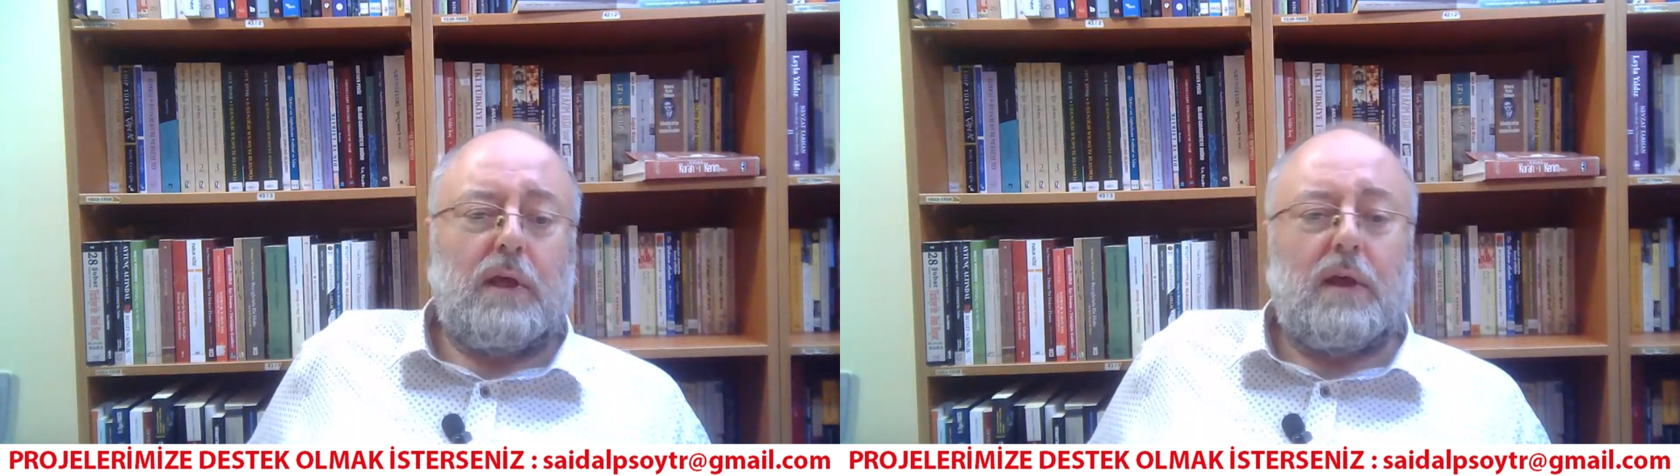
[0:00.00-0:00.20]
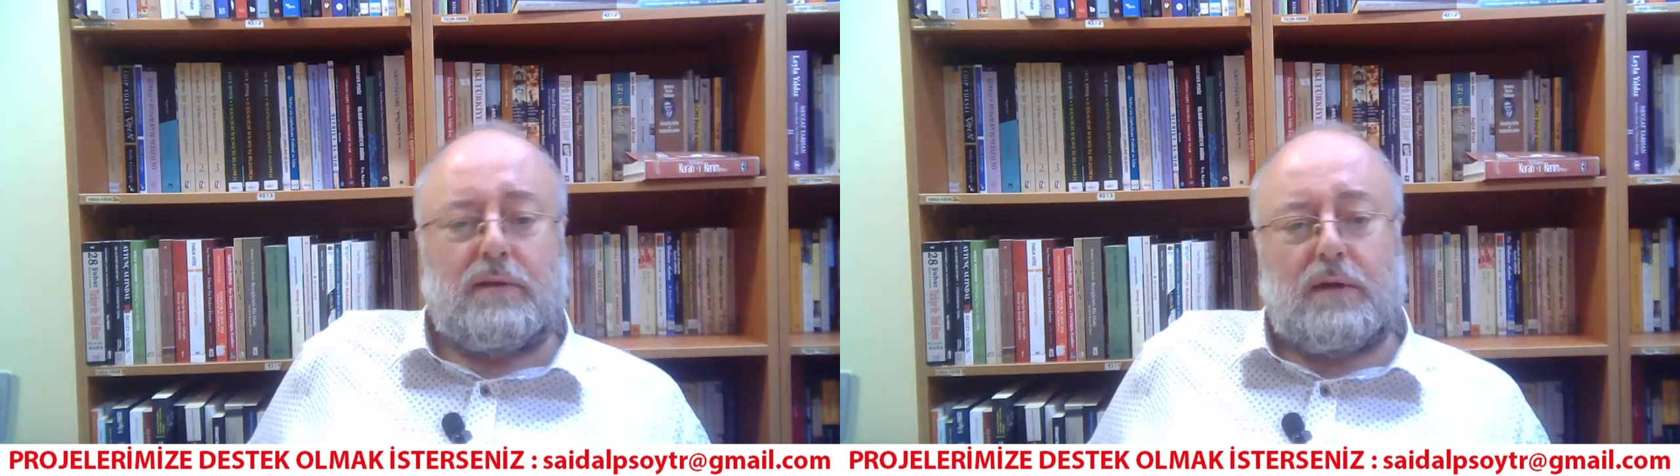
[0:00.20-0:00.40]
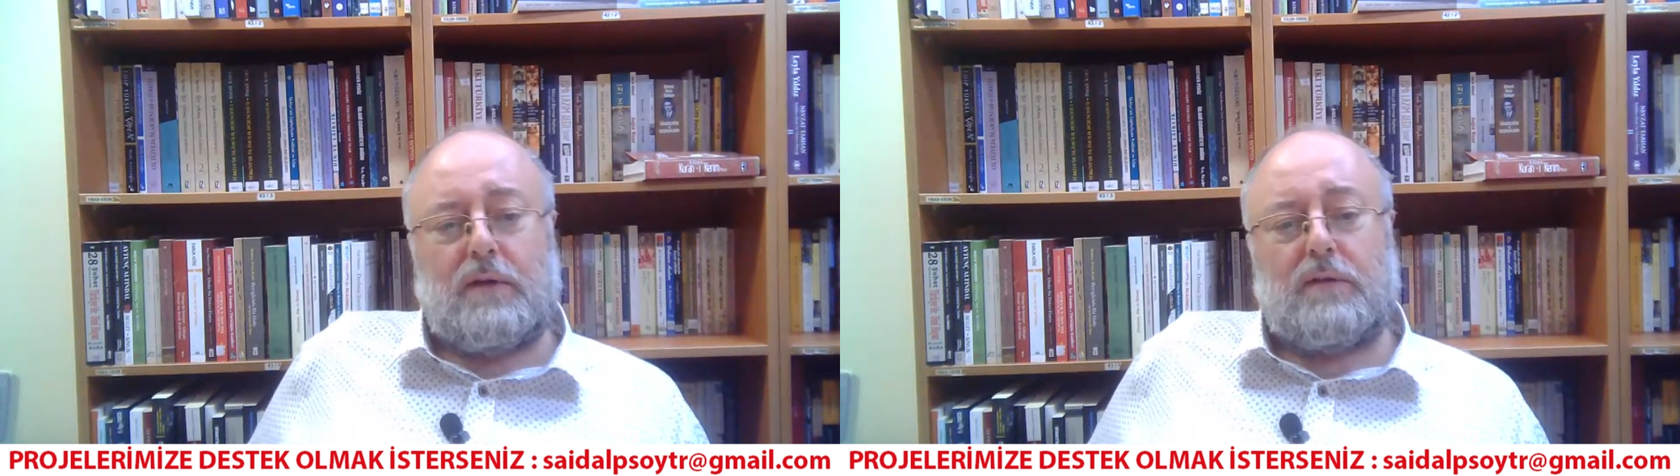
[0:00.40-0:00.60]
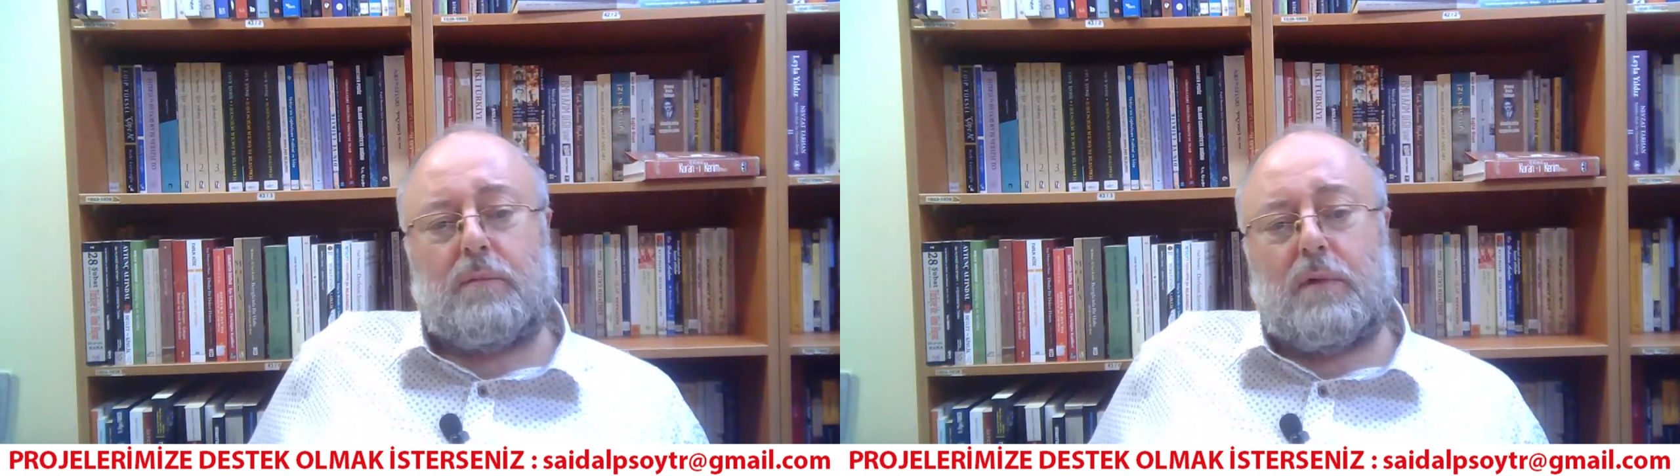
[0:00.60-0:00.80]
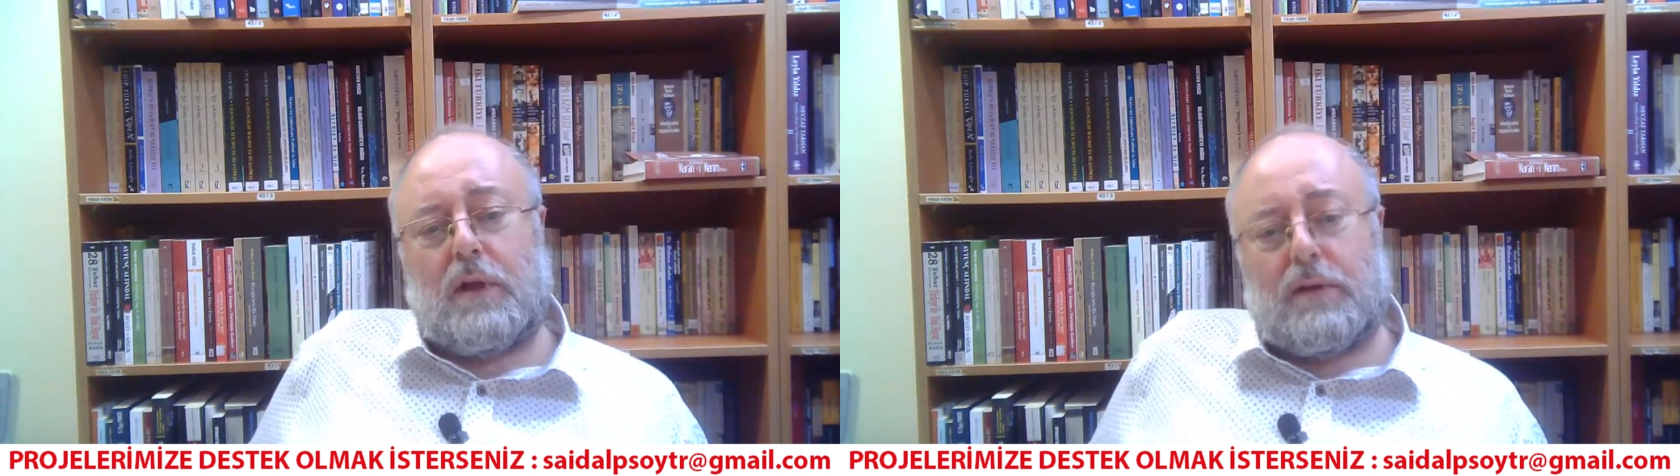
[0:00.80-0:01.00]
yazar
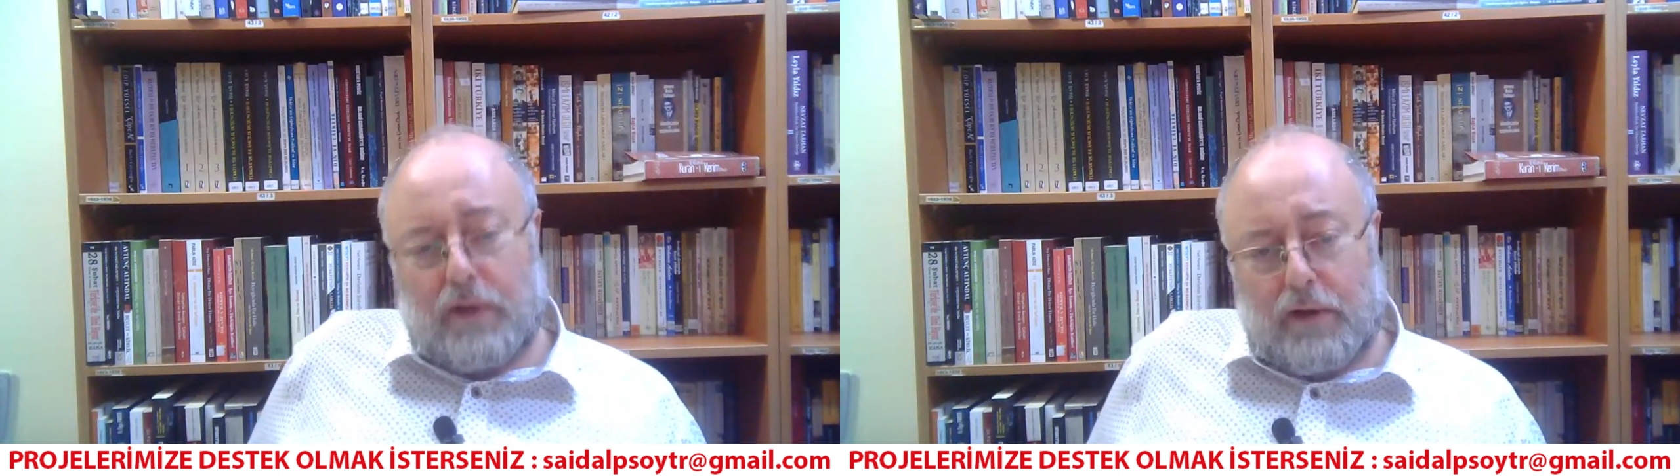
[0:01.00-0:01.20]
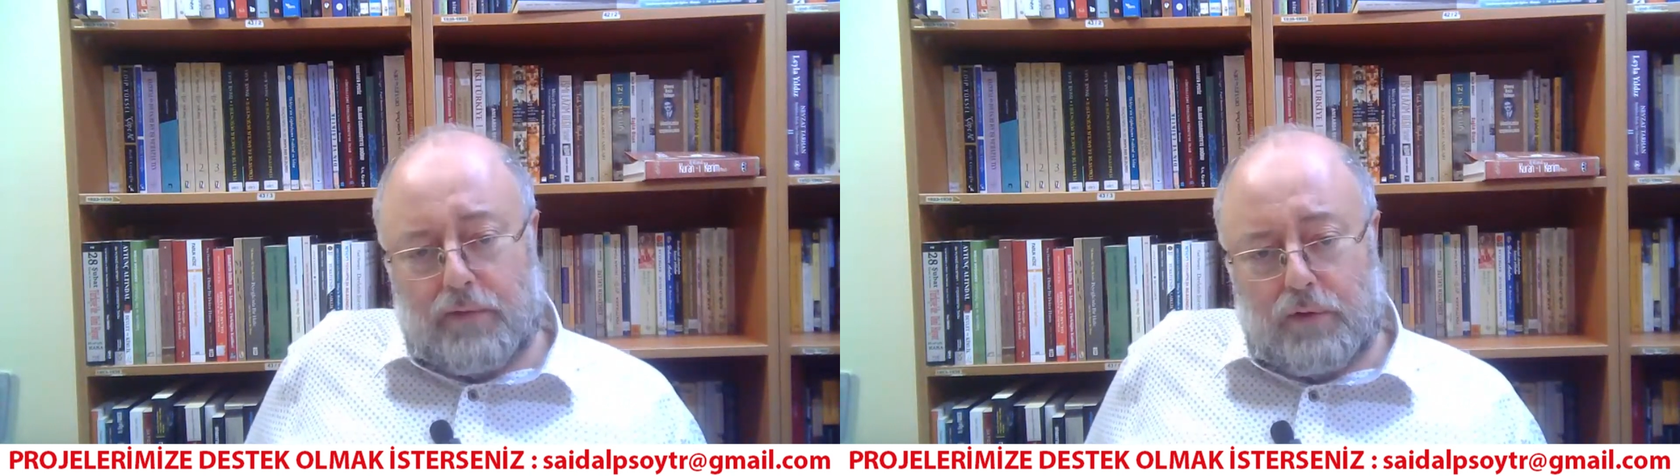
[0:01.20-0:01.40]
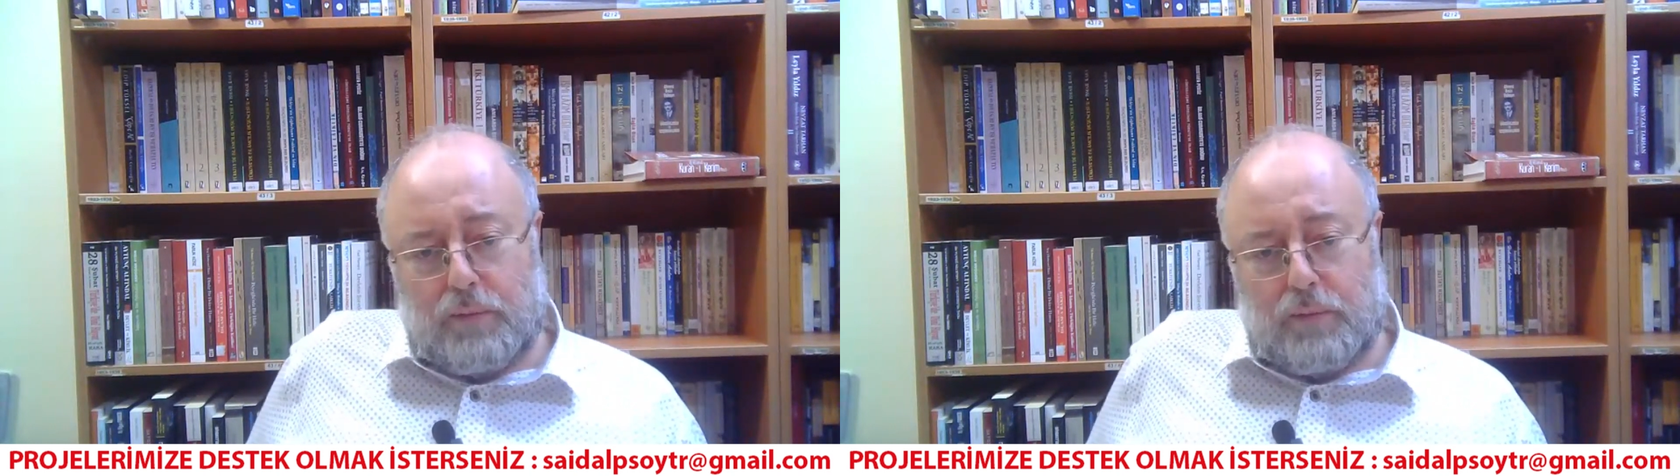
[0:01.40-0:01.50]
ismiyle, sayfa